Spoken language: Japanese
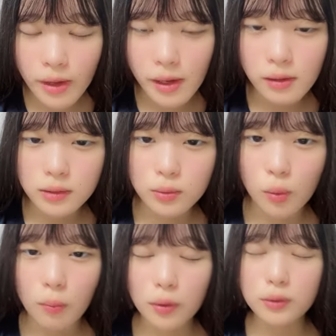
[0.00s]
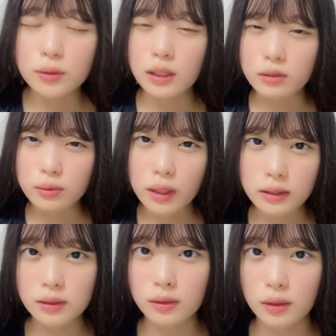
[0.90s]
えそうもうちょいで
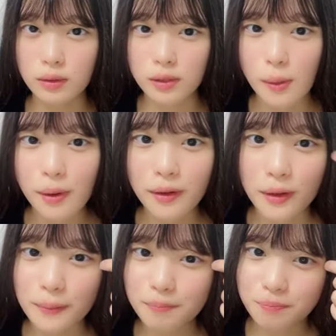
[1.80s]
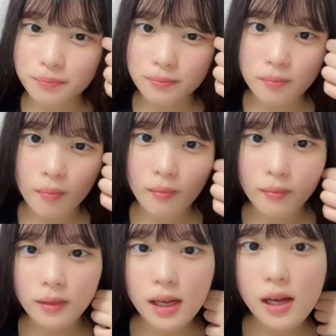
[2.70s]
18になるやばいね
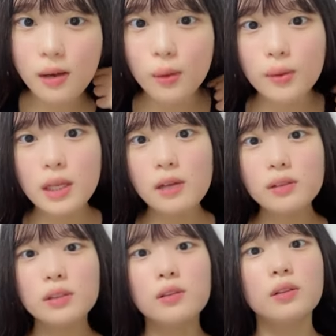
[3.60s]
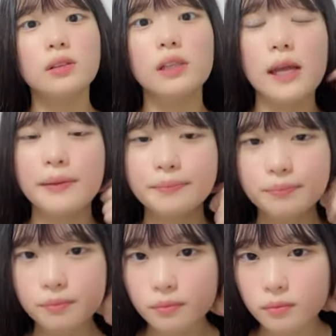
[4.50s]
あおたふくソースね
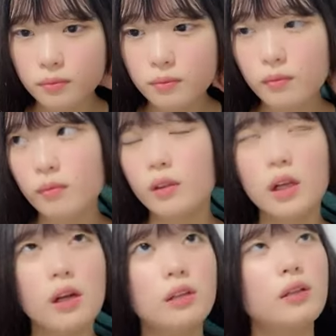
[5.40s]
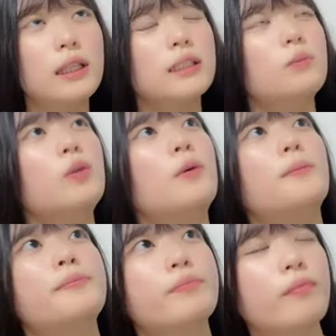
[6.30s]
で私
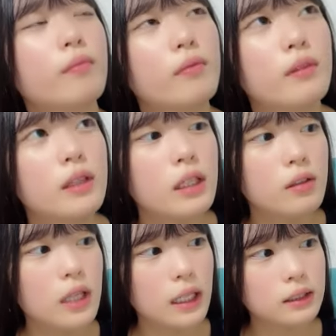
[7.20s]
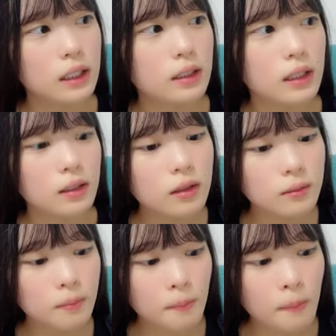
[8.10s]
も岐阜で使ってる
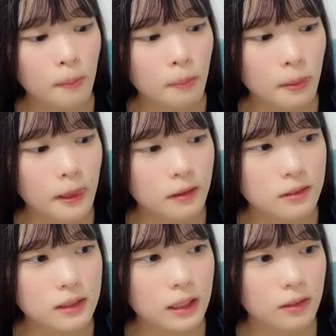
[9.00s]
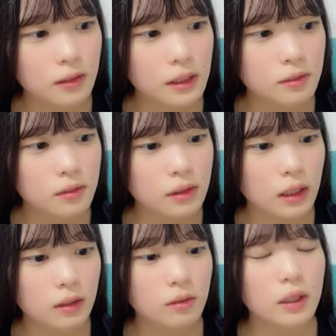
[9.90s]
実家の冷蔵庫
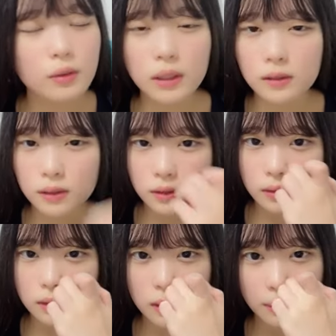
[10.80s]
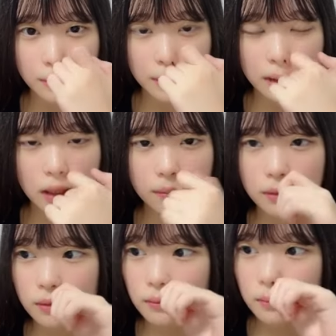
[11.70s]
にあるのはおたふくソース多分多
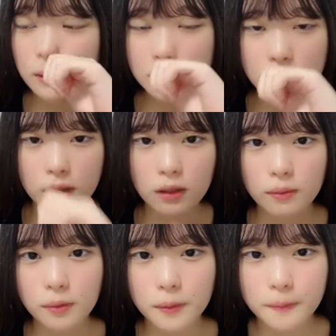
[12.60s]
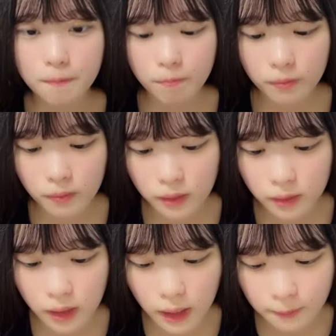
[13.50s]
分そうやと思
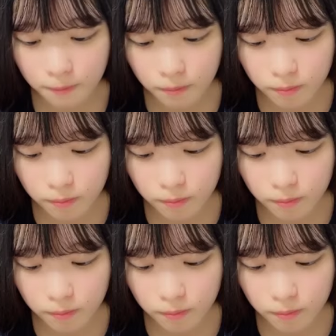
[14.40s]
うね